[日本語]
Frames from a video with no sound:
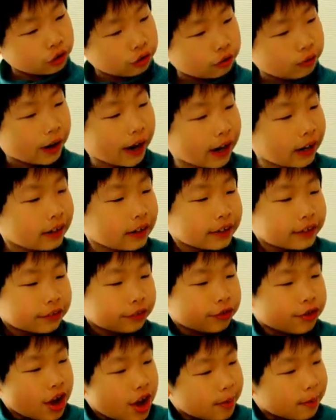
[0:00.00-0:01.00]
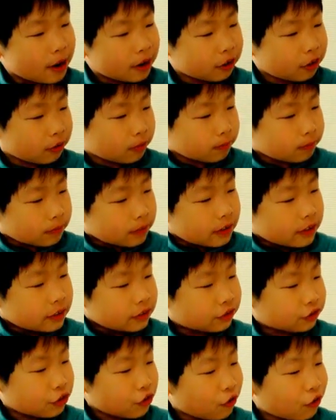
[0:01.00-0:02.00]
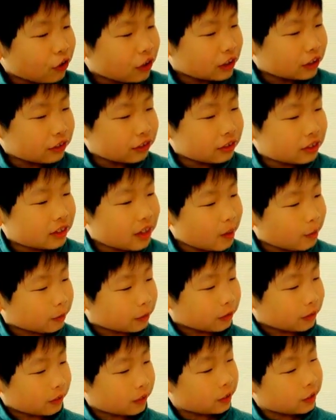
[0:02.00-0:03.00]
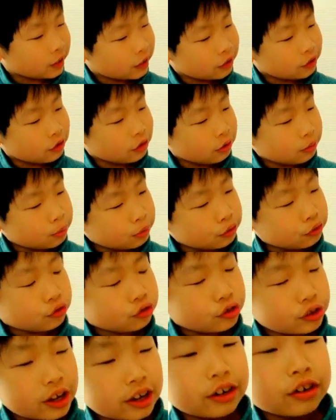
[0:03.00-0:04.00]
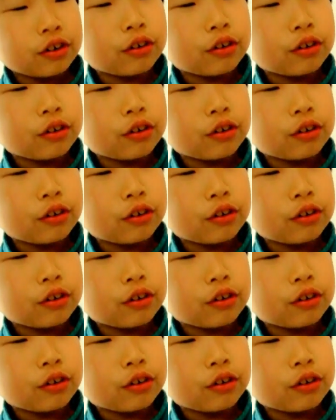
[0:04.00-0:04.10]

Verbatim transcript: 場はデュエマのストロングセブンキングオブデュエ